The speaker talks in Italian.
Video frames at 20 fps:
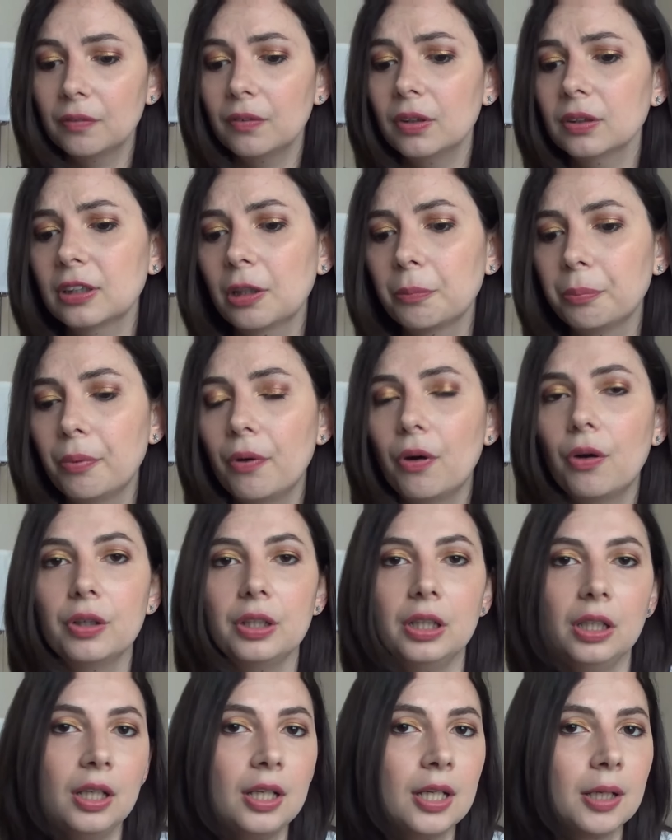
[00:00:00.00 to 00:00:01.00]
volta
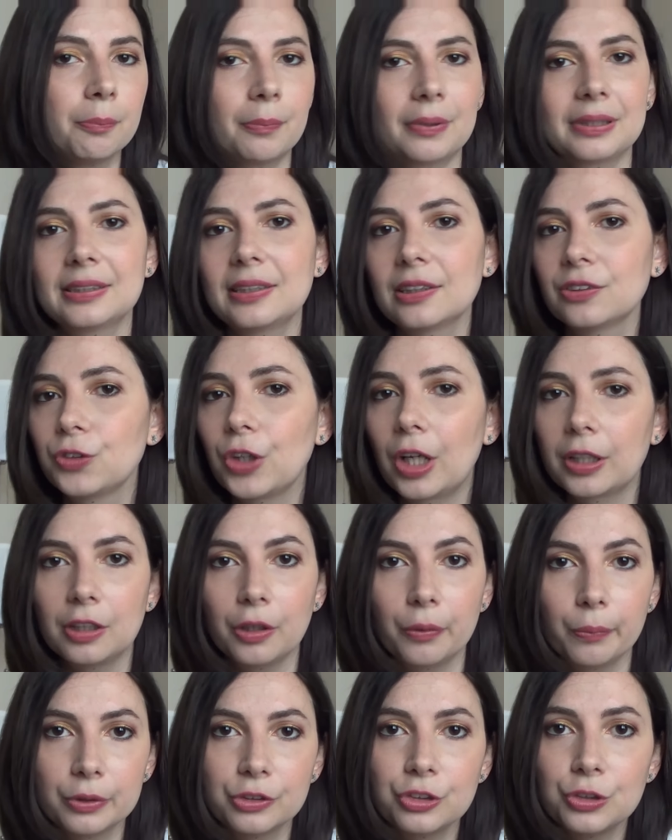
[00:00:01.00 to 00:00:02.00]
poi
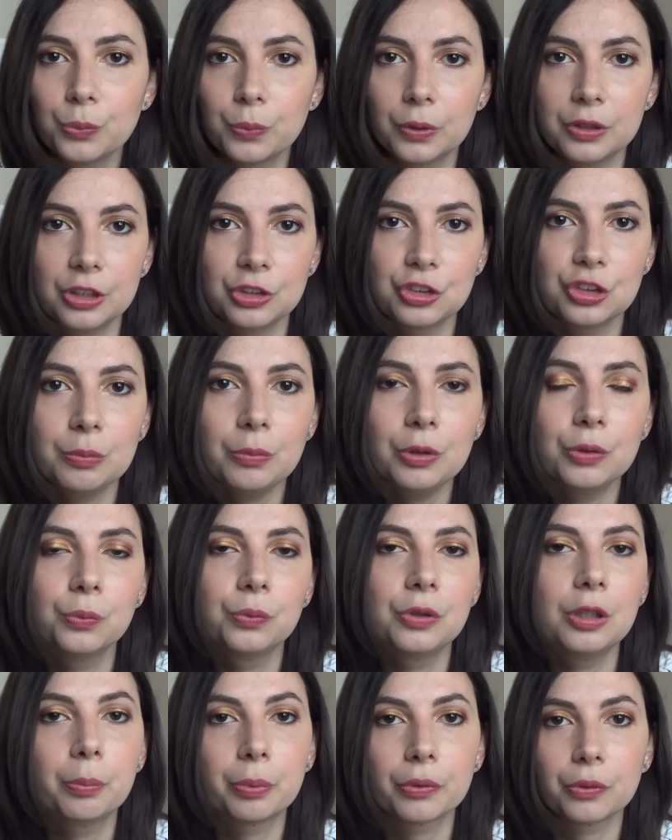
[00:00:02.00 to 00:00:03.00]
massaggiati quei 5-10
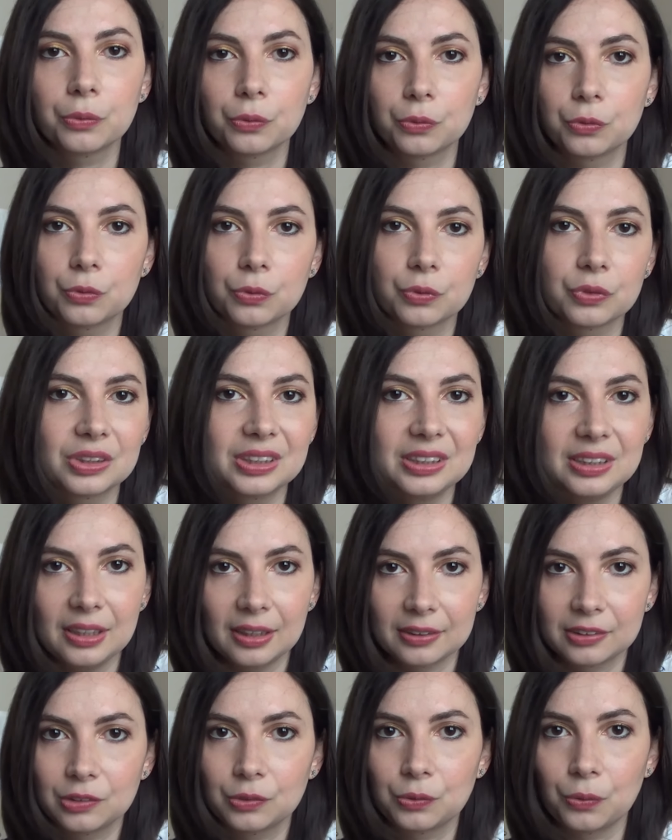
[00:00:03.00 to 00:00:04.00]
minuti il prodotto si
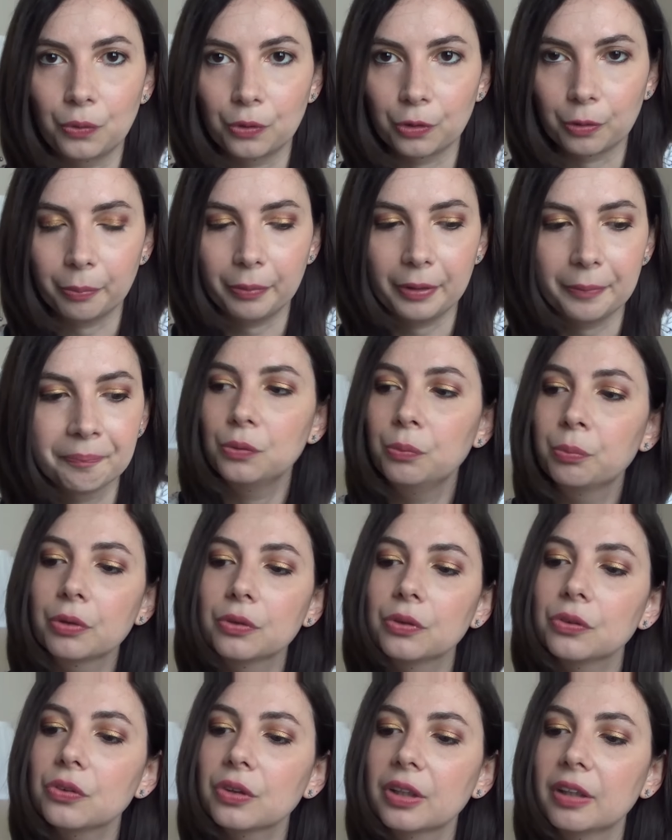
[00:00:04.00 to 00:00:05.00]
assorbe un
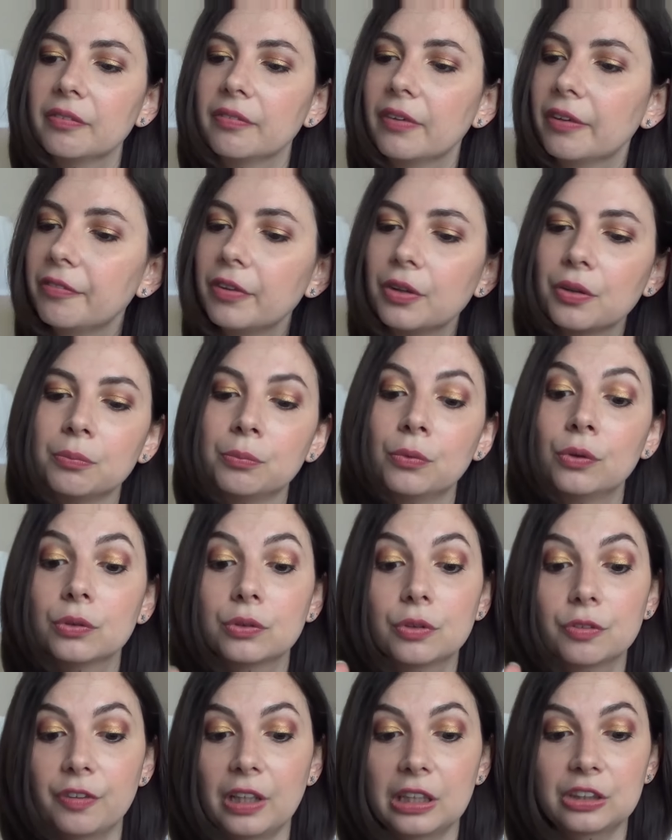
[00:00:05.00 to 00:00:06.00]
prodotto che è davvero
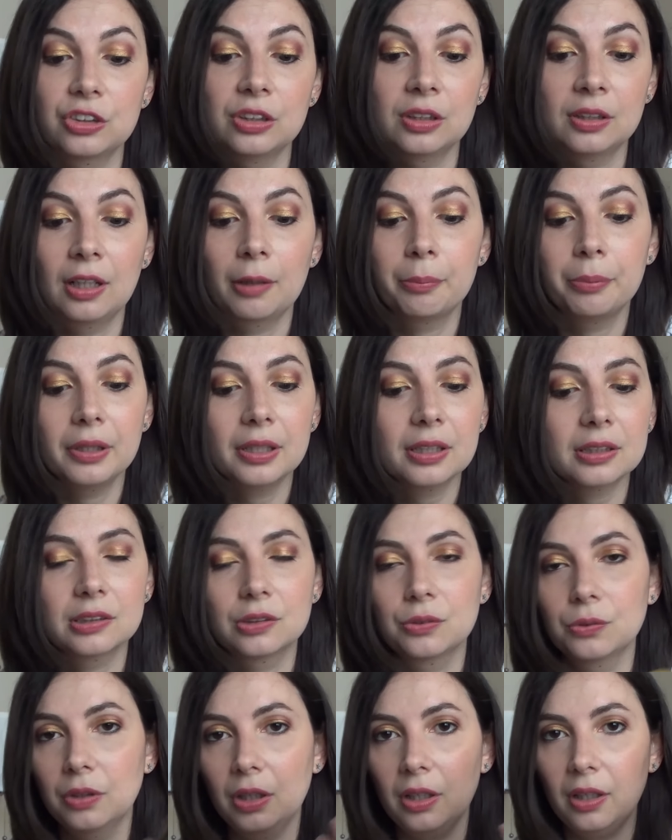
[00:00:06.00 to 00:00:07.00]
molto facile
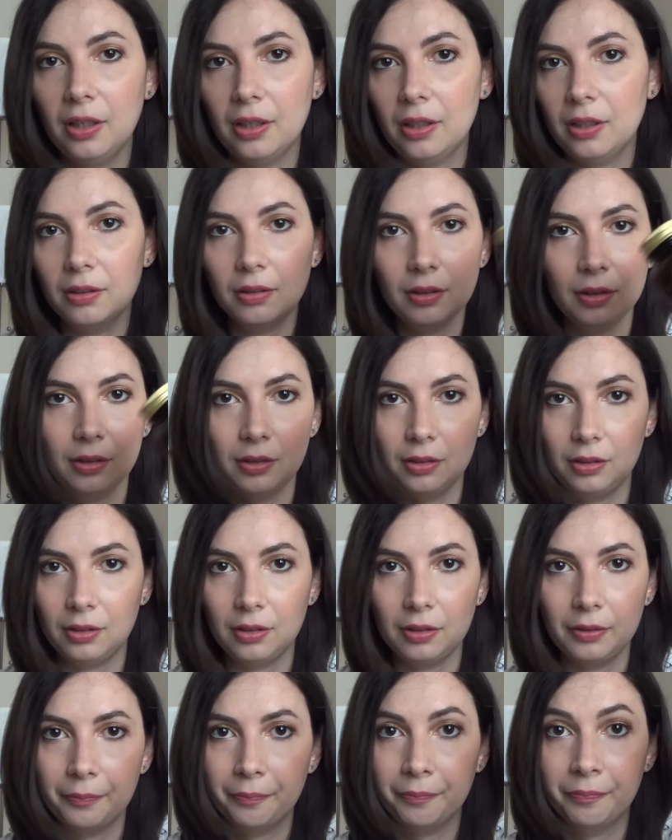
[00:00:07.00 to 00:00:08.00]
nell'applicazione e
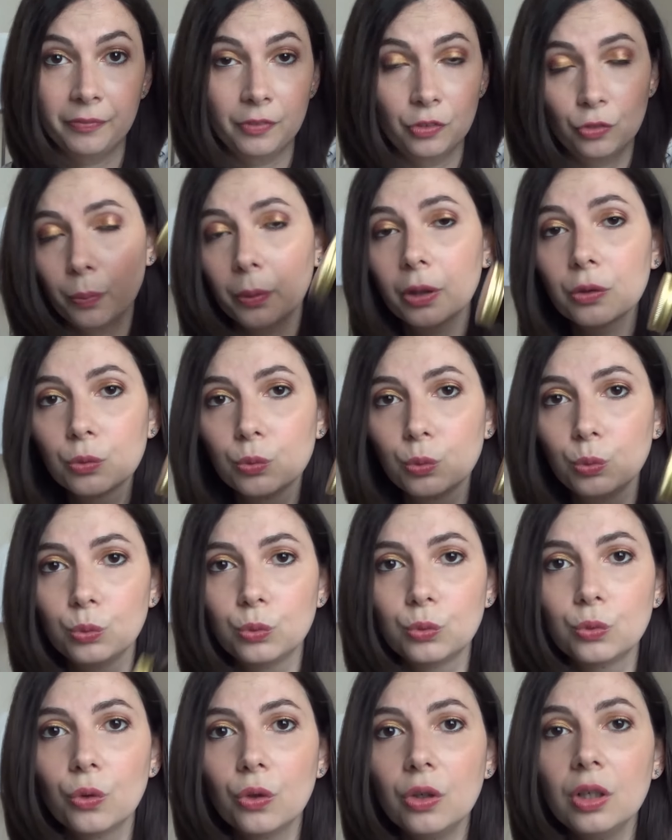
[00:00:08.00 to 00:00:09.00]
ehm,
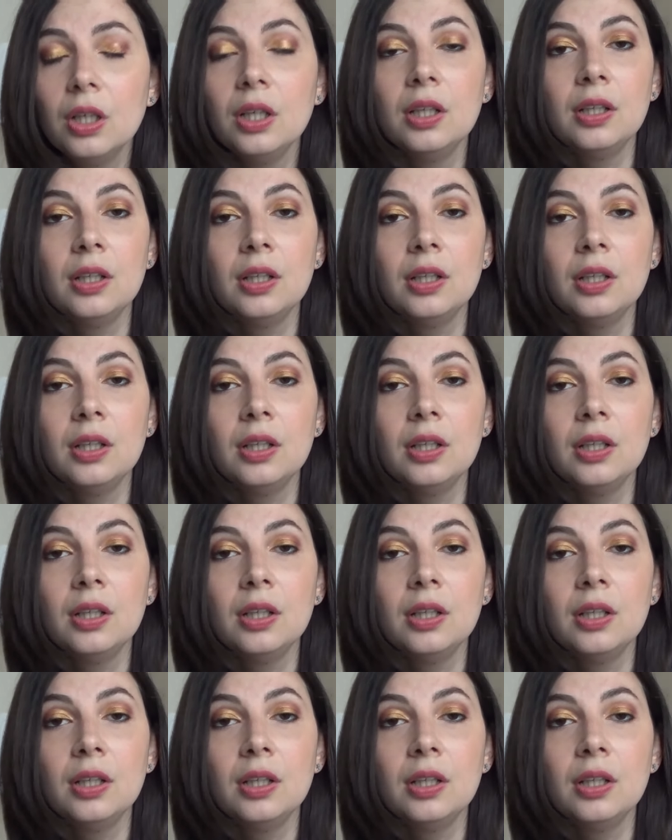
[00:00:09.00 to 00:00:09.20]
soprattutto